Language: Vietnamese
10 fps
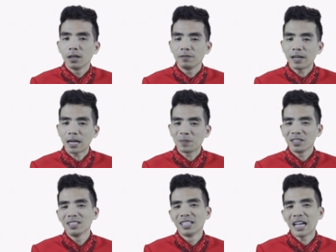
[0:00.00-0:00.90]
và gặp
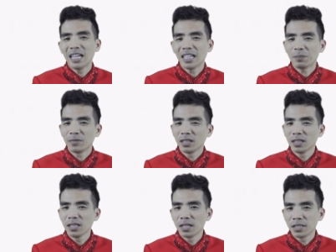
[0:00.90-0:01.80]
những người thầy gặp
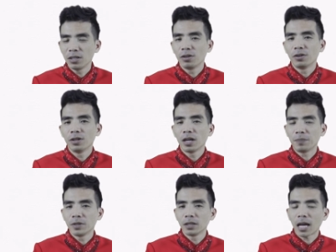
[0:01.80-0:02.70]
những người chỉ lối
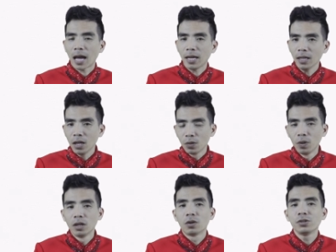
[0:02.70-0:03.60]
gặp những cái
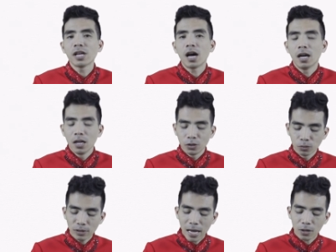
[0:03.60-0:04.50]
nguồn lực hỗ trợ
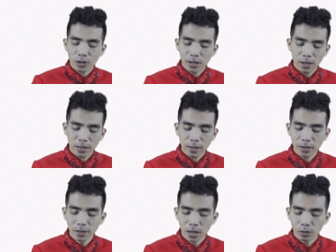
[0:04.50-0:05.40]
chúng ta có thể trở thành
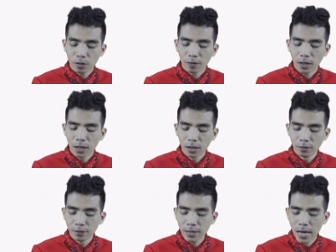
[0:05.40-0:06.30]
những người tuyệt vời
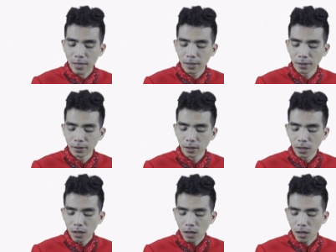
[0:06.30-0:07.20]
hơn vĩ đại hơn
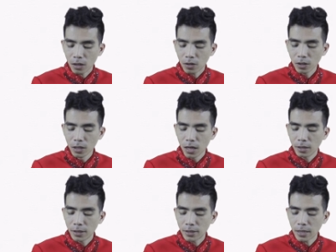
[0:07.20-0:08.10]
uh, có
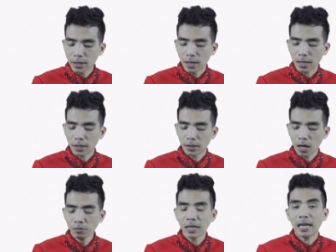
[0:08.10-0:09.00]
người thì sẽ trở thành
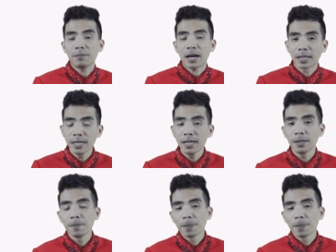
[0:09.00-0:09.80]
ông này bà kia